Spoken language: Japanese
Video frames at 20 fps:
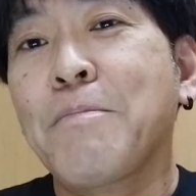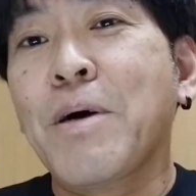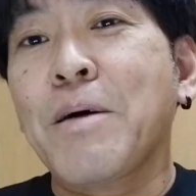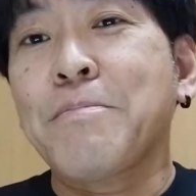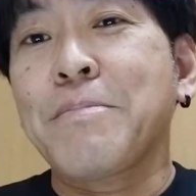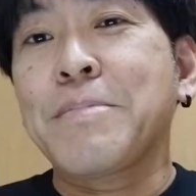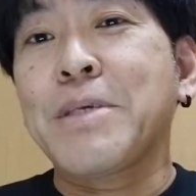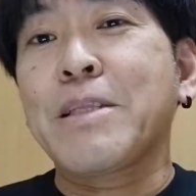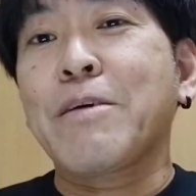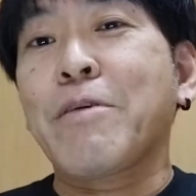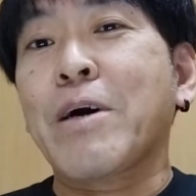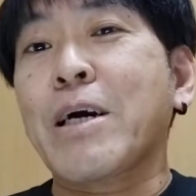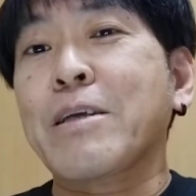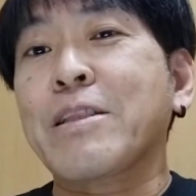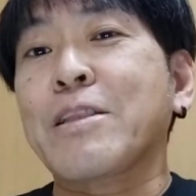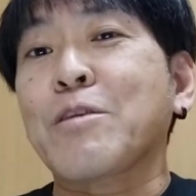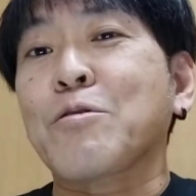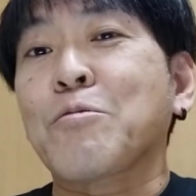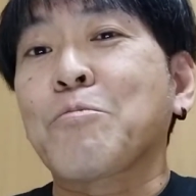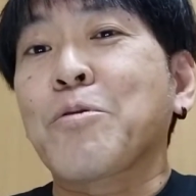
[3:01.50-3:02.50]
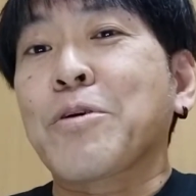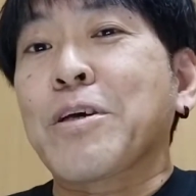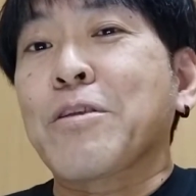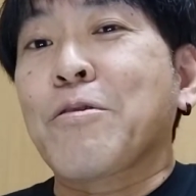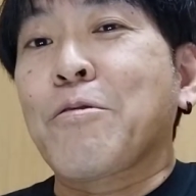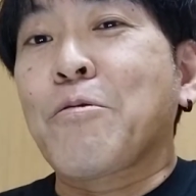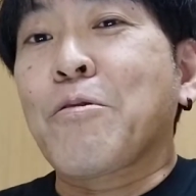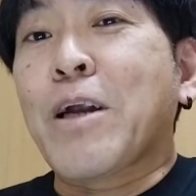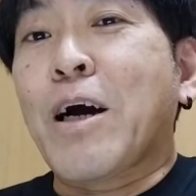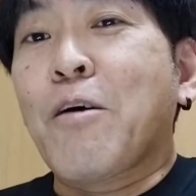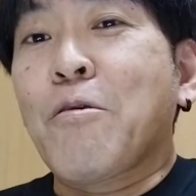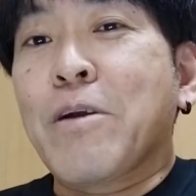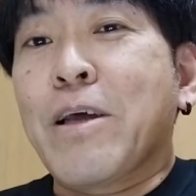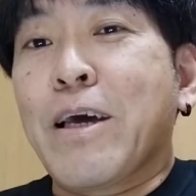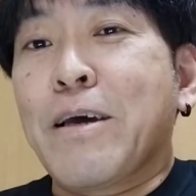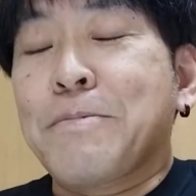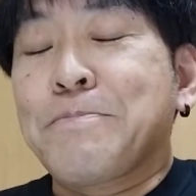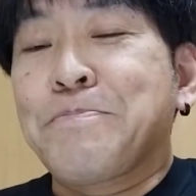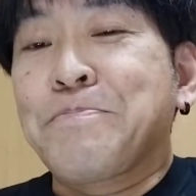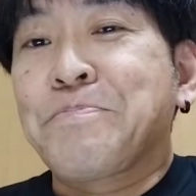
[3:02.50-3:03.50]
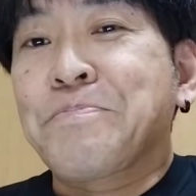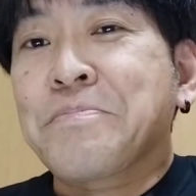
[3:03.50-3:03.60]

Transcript: まあみんな分かってると思うけどほら俺